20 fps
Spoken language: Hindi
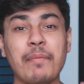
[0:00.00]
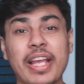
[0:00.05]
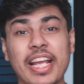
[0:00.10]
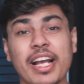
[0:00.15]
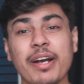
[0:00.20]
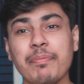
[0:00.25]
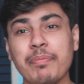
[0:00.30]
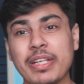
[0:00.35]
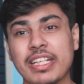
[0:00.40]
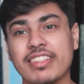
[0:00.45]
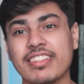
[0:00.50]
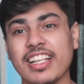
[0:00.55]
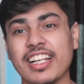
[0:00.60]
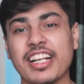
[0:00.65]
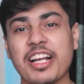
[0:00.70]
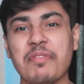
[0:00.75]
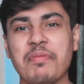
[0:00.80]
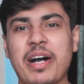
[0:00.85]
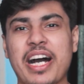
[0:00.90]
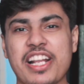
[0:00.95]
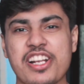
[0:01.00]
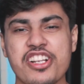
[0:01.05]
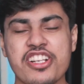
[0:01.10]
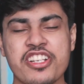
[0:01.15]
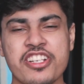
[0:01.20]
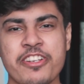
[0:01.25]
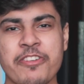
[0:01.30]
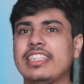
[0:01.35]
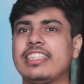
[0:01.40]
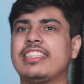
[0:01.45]
मेगापिक्सल का
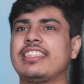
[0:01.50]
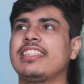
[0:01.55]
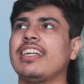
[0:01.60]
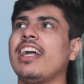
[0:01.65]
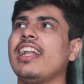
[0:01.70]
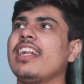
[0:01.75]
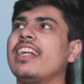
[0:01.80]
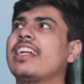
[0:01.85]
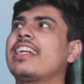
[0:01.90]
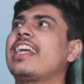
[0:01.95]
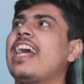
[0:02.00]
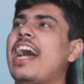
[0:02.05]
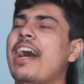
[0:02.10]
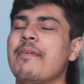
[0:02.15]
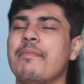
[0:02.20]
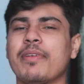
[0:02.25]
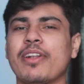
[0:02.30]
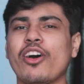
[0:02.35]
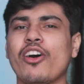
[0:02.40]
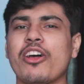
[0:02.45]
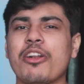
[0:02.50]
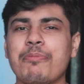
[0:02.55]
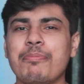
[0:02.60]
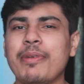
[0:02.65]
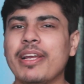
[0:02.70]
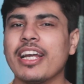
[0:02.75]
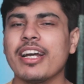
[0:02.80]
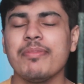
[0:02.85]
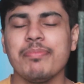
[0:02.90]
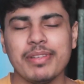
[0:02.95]
बारिश इस साल कैमरा और
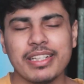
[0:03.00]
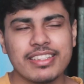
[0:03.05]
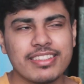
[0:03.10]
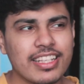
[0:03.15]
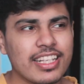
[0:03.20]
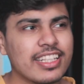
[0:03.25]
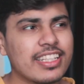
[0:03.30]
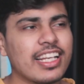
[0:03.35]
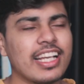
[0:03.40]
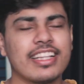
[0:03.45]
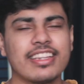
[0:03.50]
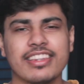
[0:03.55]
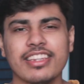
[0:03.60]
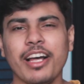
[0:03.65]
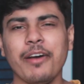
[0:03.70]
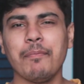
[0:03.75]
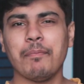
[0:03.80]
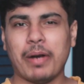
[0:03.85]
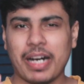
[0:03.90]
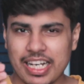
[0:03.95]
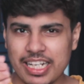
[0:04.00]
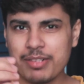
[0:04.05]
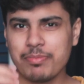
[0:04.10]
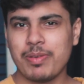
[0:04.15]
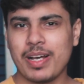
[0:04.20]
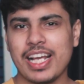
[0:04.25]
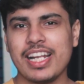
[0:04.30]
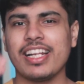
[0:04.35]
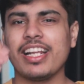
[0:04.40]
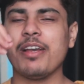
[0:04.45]
मेगापिक्सल का इतना भर
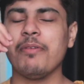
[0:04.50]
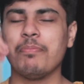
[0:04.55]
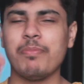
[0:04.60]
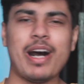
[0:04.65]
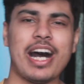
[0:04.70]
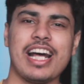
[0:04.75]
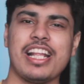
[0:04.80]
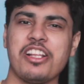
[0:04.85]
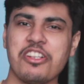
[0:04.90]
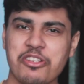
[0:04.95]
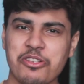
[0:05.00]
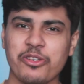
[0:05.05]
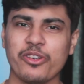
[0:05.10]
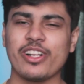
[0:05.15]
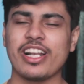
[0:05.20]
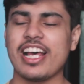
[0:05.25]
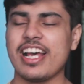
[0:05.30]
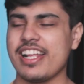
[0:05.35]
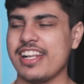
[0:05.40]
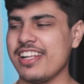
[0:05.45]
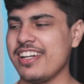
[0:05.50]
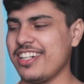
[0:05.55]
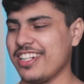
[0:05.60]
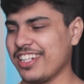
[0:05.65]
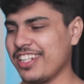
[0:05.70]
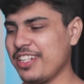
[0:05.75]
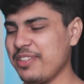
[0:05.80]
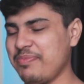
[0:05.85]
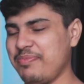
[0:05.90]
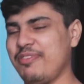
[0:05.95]
भर के बारिश हो रहा है ना
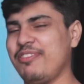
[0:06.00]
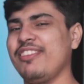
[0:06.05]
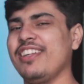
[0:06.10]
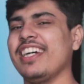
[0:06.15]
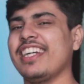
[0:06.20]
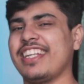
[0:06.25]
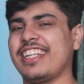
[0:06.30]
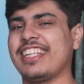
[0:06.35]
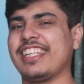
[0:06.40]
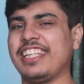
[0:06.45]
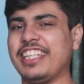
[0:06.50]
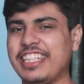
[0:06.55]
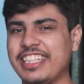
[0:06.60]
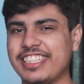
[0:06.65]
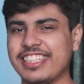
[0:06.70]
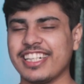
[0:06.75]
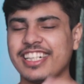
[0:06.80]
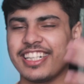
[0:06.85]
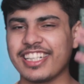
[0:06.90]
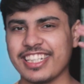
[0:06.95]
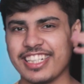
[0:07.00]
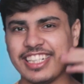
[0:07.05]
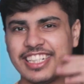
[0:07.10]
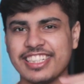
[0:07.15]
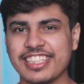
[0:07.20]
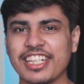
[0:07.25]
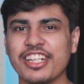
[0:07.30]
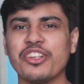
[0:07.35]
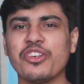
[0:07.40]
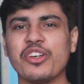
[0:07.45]
कि पूरा कीचड़
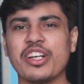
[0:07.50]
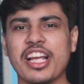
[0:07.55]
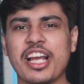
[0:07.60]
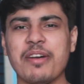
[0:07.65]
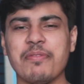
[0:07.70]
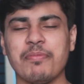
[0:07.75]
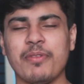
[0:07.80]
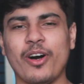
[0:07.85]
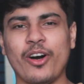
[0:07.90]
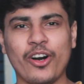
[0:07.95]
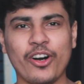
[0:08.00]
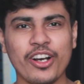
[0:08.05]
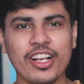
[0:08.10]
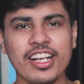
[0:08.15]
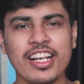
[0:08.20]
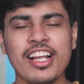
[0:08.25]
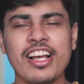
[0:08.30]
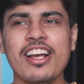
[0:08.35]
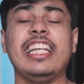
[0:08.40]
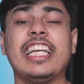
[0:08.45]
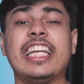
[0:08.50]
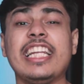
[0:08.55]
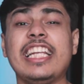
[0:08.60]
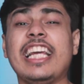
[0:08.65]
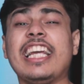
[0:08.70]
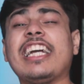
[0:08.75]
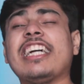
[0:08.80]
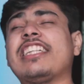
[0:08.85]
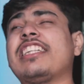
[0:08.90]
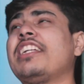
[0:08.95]
कीचड़ हो गया माहौल
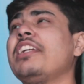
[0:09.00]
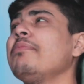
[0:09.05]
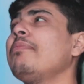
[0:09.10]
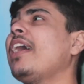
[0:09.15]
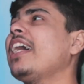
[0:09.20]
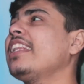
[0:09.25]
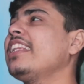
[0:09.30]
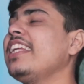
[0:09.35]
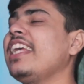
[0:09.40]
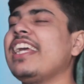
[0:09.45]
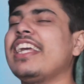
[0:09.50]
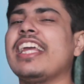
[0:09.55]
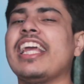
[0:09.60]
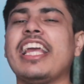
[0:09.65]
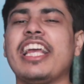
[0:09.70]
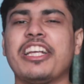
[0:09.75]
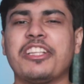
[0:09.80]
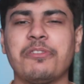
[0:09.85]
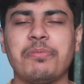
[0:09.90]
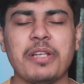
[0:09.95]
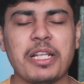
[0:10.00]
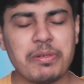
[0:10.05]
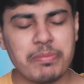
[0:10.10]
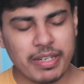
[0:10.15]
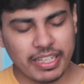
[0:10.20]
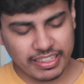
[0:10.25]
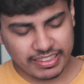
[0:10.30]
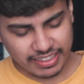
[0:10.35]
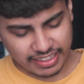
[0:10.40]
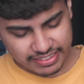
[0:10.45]
लेकिन एक अच्छी बात यह कि
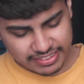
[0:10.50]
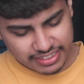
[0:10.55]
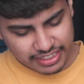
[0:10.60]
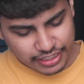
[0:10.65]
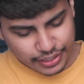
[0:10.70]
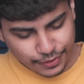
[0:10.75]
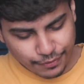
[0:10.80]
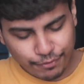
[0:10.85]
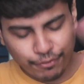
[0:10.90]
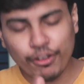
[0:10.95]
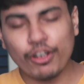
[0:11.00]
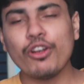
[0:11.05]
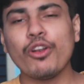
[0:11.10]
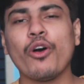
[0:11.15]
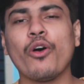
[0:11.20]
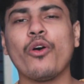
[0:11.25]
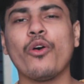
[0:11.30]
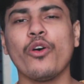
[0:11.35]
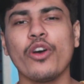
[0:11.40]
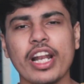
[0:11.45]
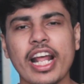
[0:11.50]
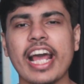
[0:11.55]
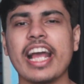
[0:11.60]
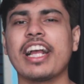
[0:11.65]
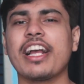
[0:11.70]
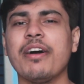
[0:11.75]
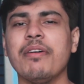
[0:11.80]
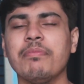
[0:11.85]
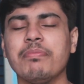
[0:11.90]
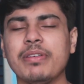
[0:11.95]
एक्सपेरिमेंट सक्सेसफुल हो रहा
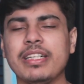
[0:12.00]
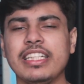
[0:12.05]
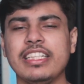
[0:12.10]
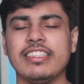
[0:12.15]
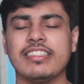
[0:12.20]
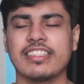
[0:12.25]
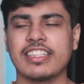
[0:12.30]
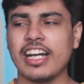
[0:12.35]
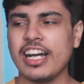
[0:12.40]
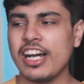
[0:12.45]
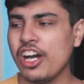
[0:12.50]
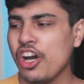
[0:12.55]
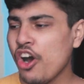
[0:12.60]
है कंपनीज का